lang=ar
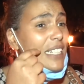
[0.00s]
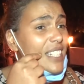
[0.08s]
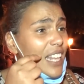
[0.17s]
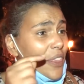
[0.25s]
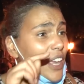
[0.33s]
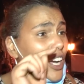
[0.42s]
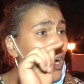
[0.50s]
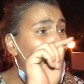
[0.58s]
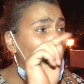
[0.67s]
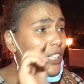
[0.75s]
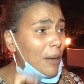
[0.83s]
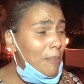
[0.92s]
هذاك
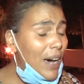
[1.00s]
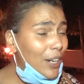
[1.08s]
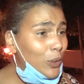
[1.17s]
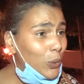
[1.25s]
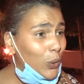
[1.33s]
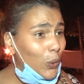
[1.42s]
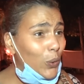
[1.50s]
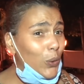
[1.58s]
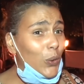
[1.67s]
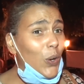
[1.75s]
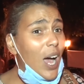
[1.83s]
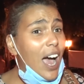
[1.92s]
قدام مرته ويقولوا